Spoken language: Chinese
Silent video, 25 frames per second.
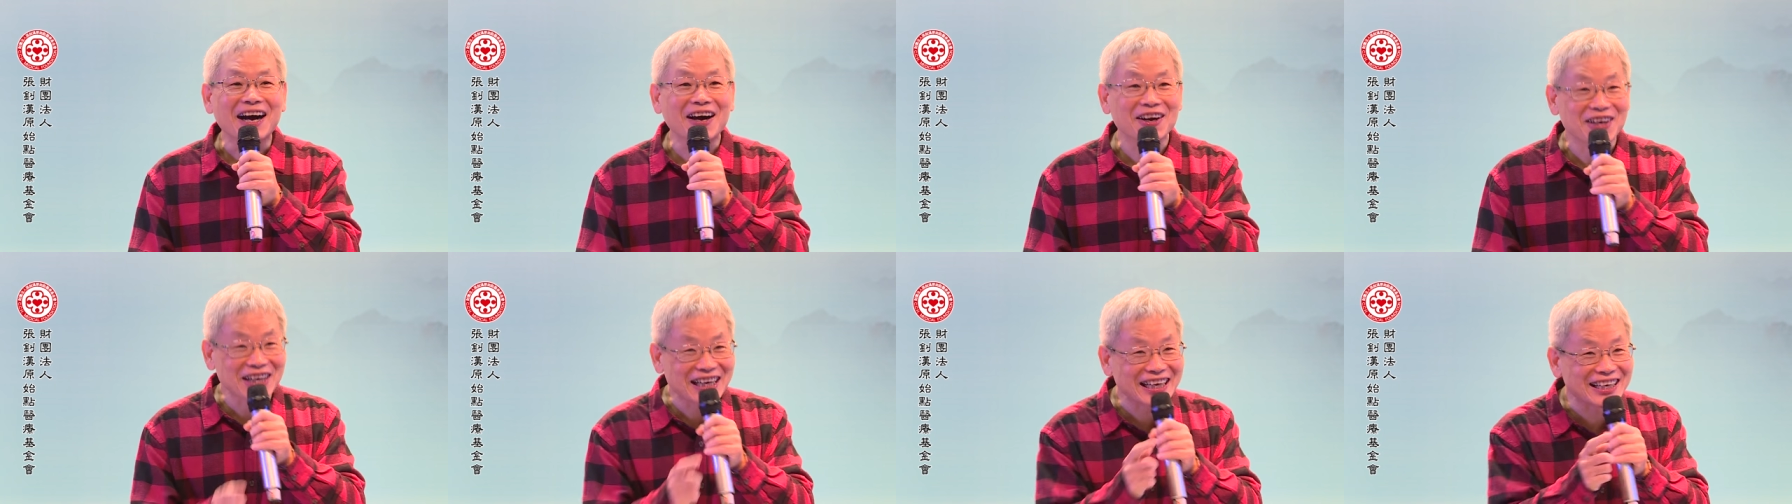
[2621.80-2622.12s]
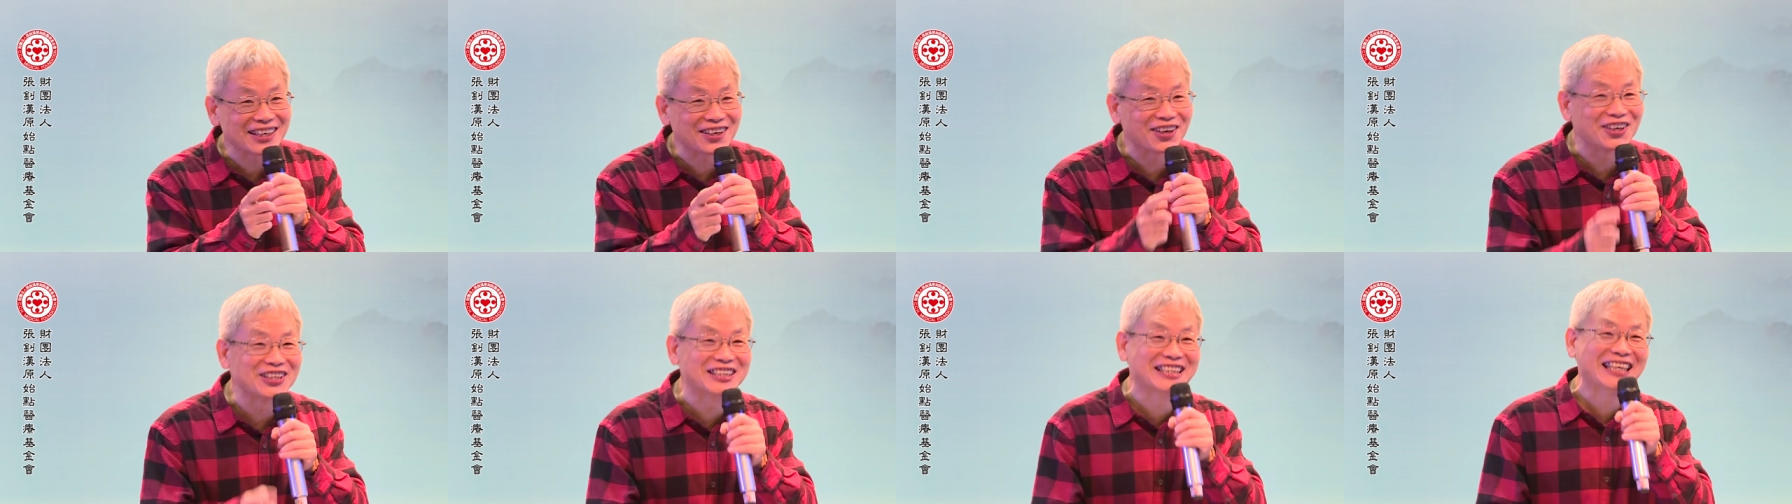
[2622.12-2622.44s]
热
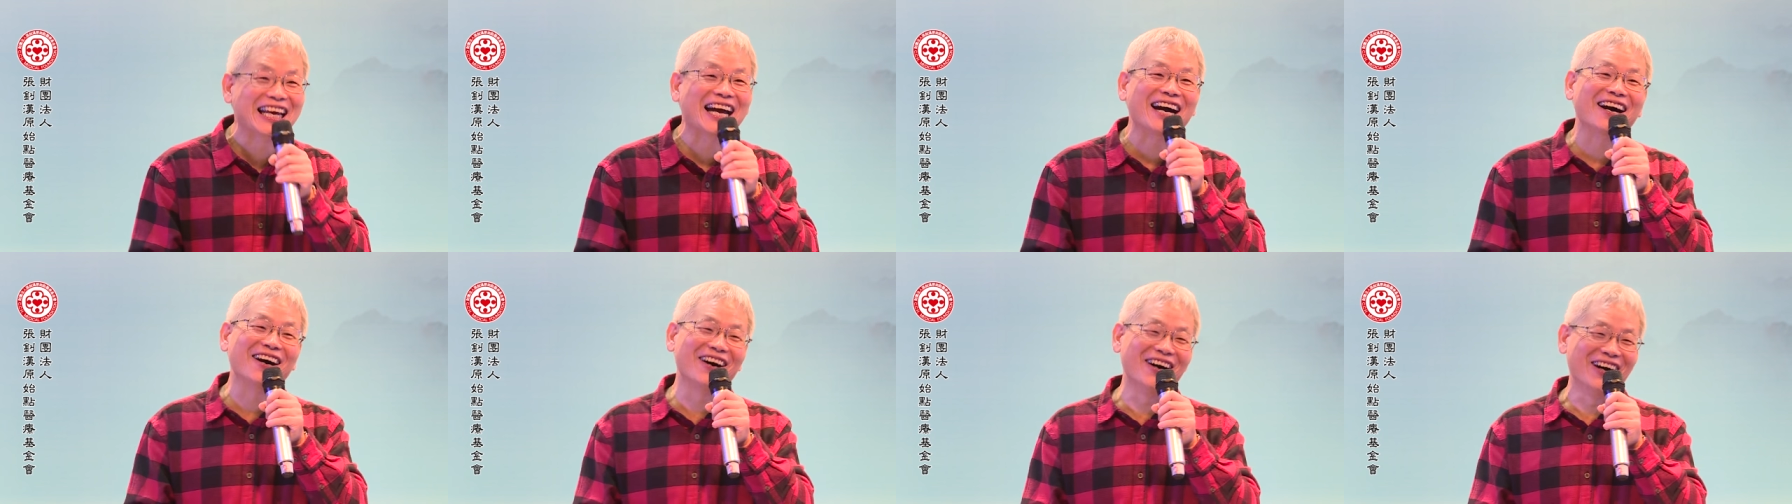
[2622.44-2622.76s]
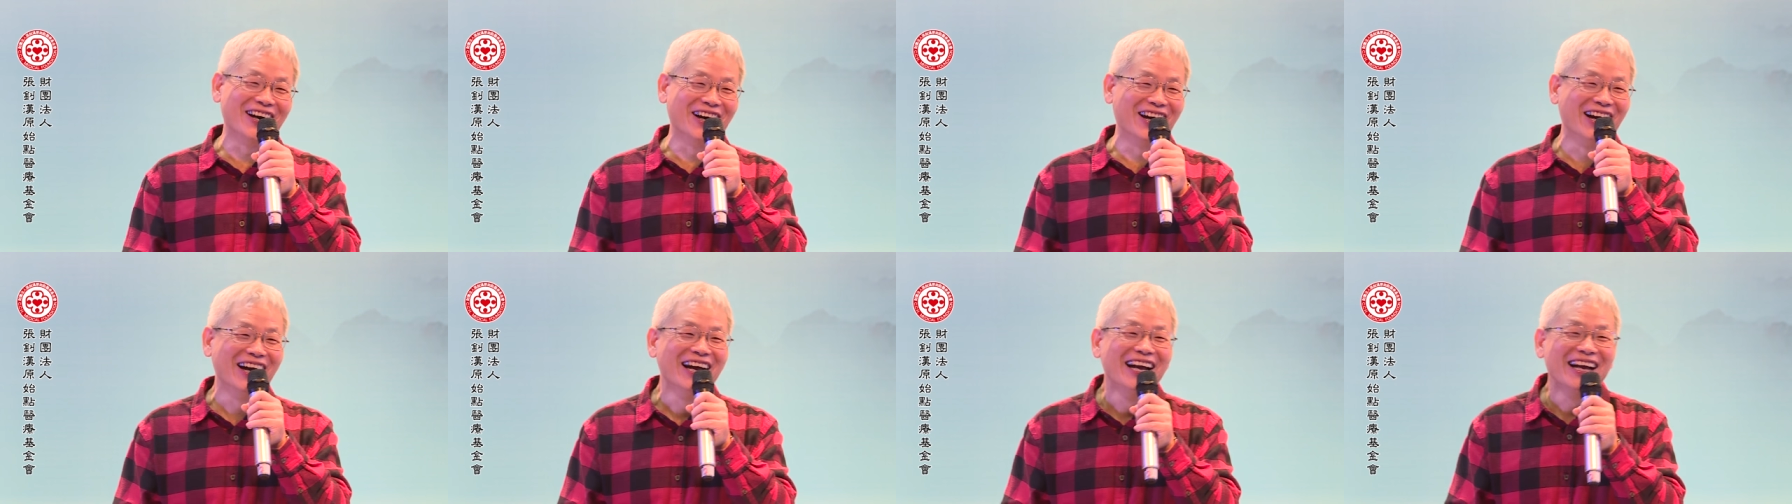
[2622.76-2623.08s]
有效，
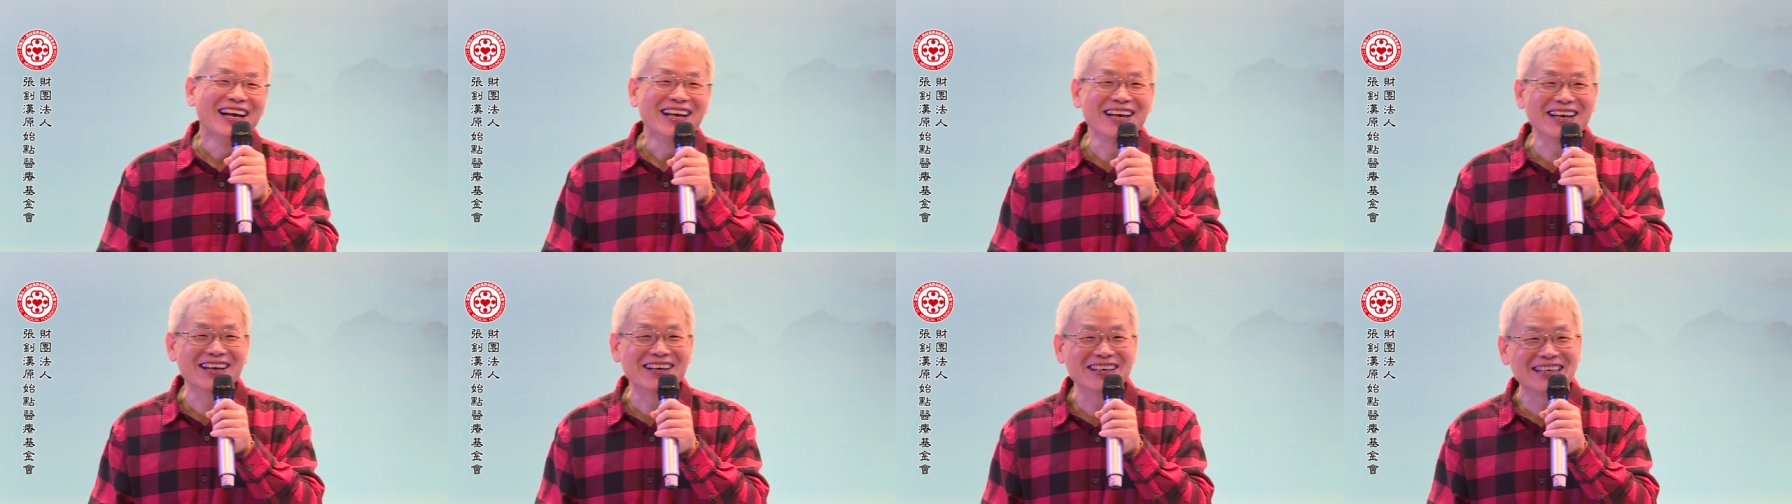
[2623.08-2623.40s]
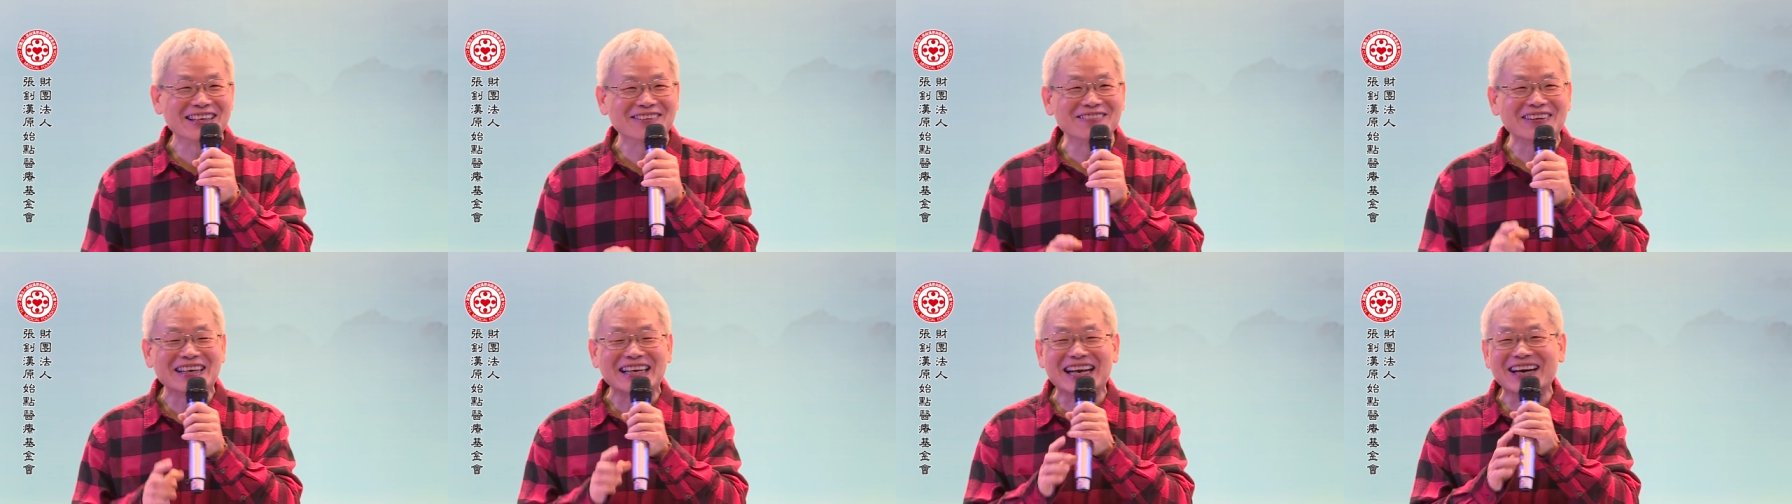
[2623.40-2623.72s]

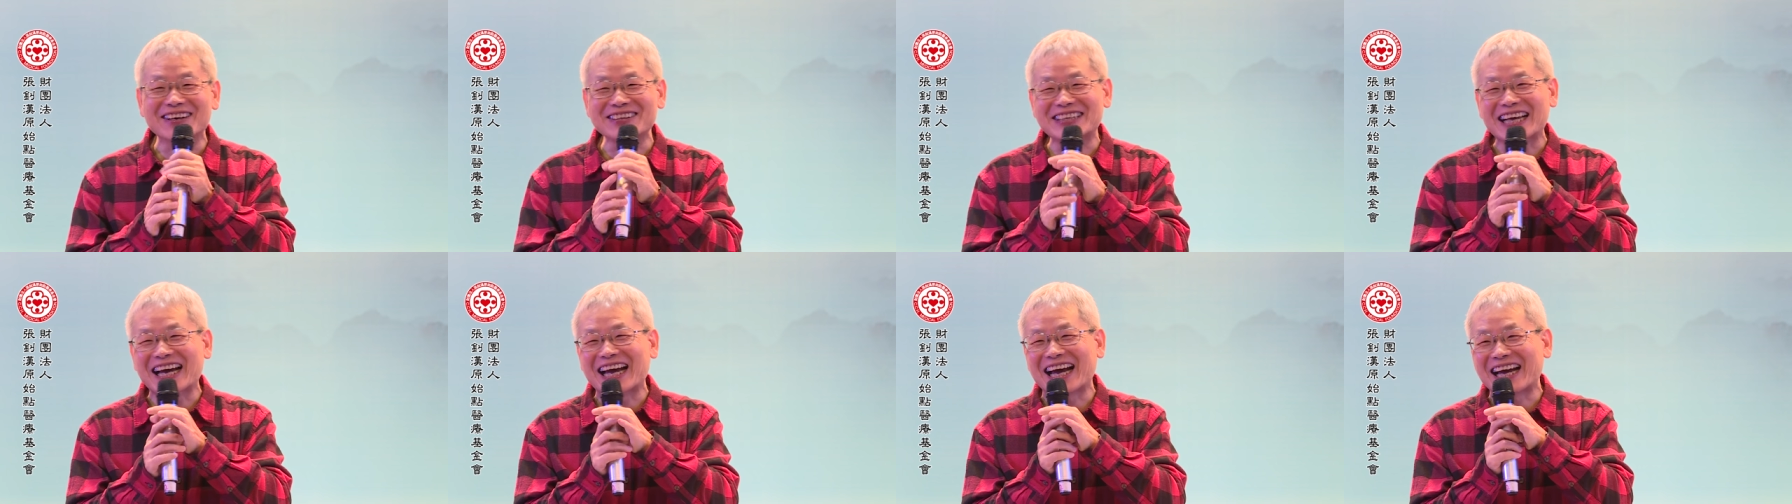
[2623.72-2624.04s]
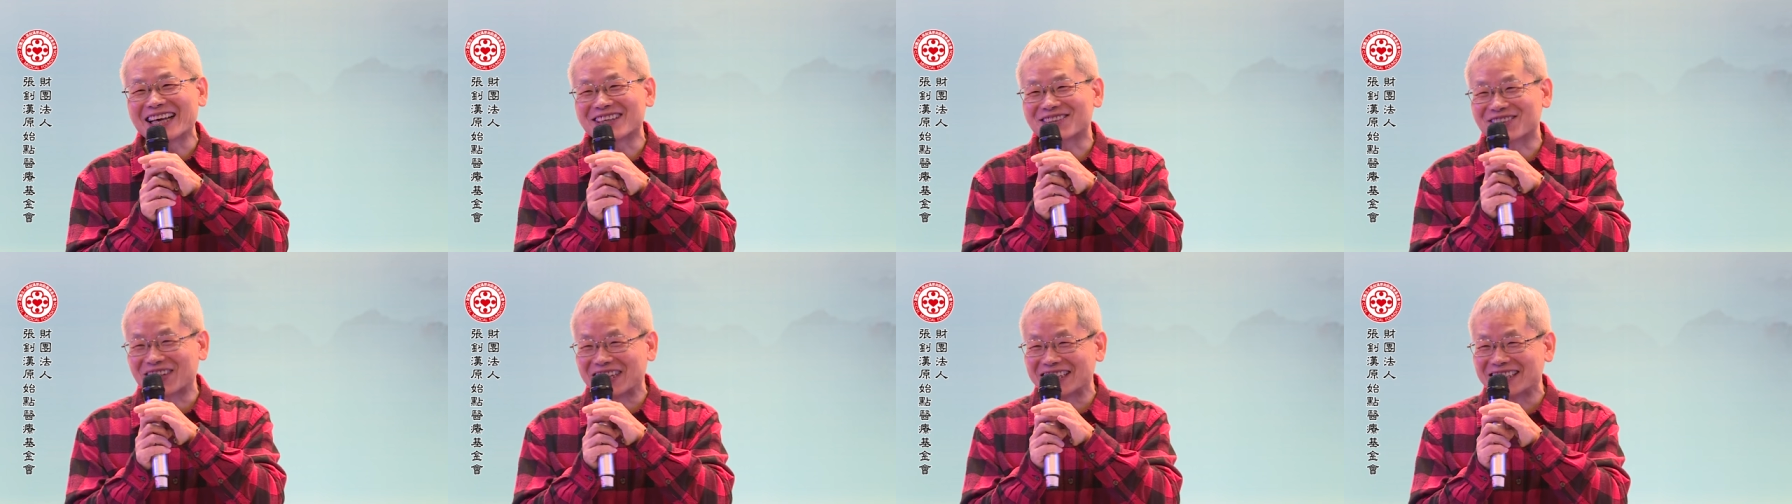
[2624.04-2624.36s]
你们脑袋
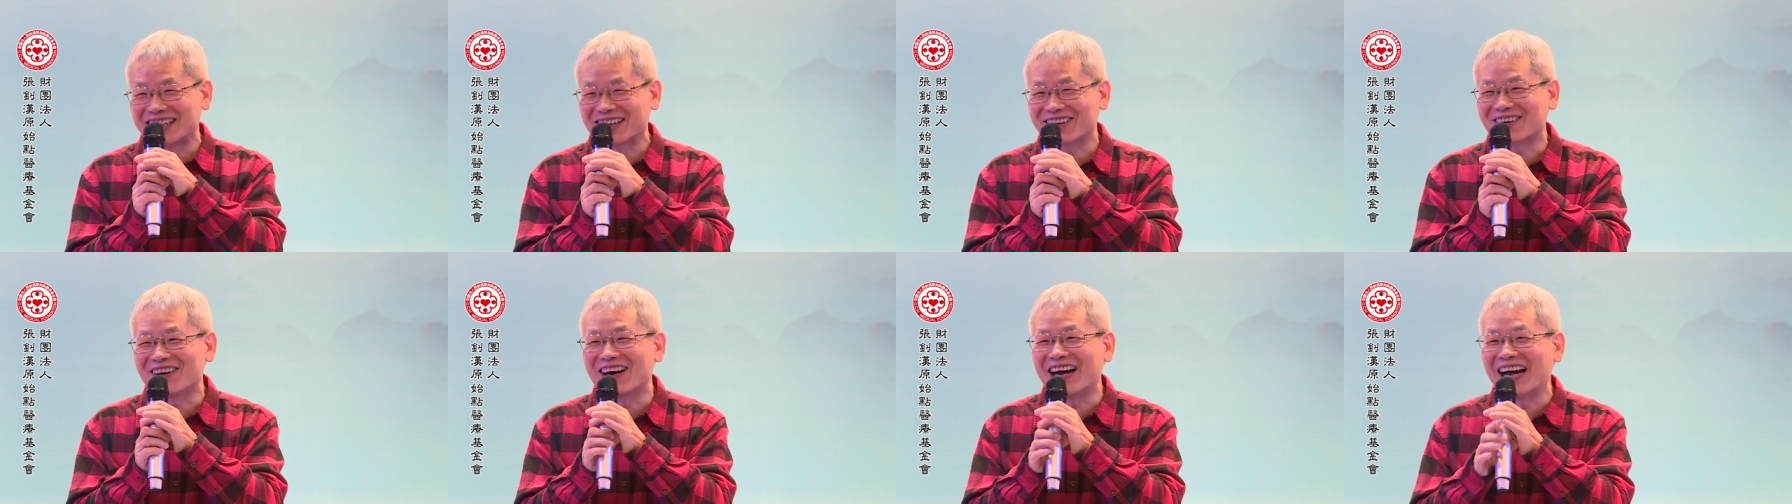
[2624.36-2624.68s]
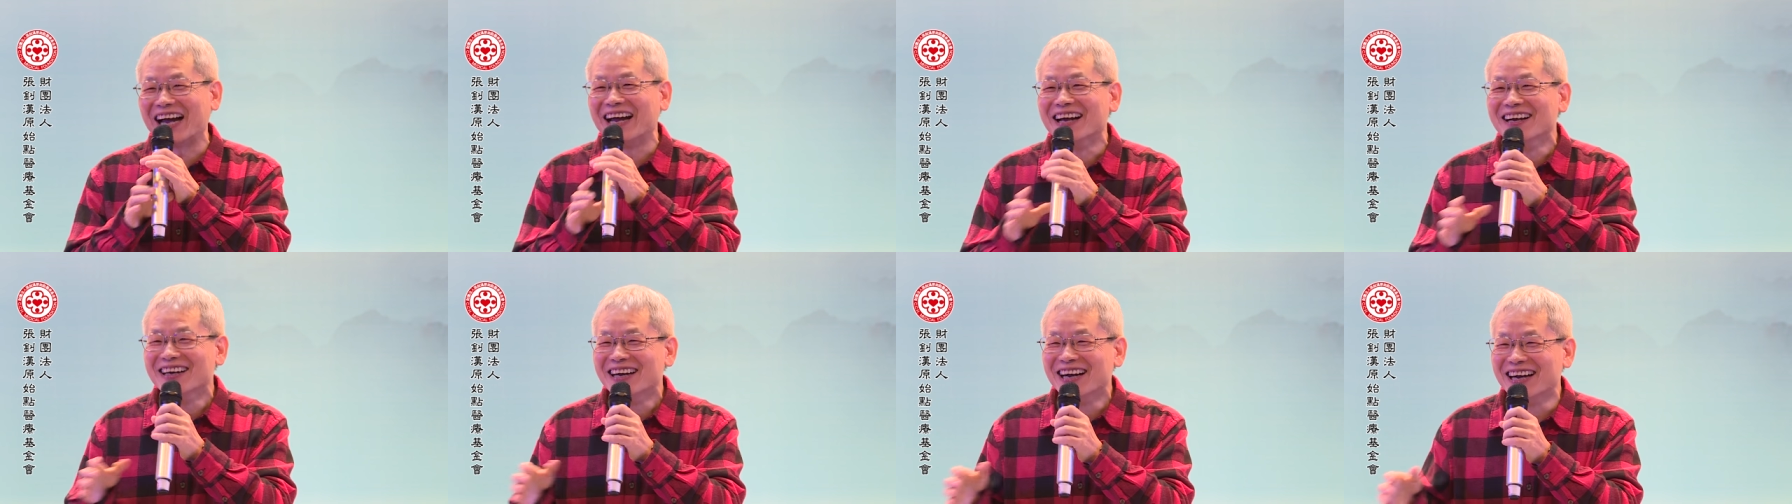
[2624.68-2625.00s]
还转得快，